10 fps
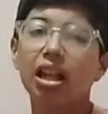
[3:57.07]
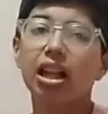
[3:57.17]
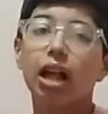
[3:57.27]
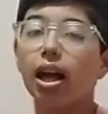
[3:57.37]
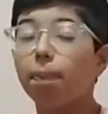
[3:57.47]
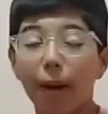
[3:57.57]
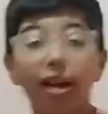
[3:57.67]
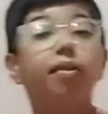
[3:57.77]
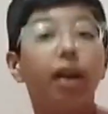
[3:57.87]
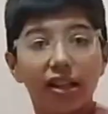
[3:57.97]
रहा है अरे
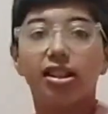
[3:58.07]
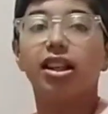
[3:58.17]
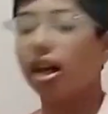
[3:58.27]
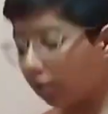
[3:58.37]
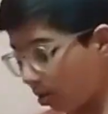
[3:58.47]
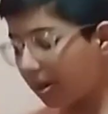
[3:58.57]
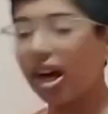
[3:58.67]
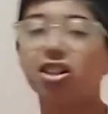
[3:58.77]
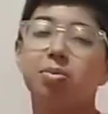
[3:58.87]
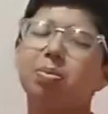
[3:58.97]
पानी से
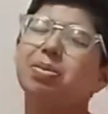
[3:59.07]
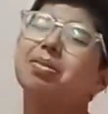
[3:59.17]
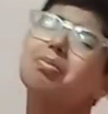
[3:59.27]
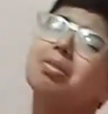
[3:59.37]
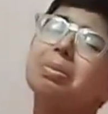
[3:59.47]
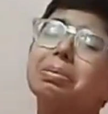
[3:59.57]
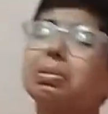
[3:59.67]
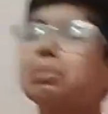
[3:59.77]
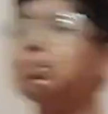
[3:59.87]
निकाल ओके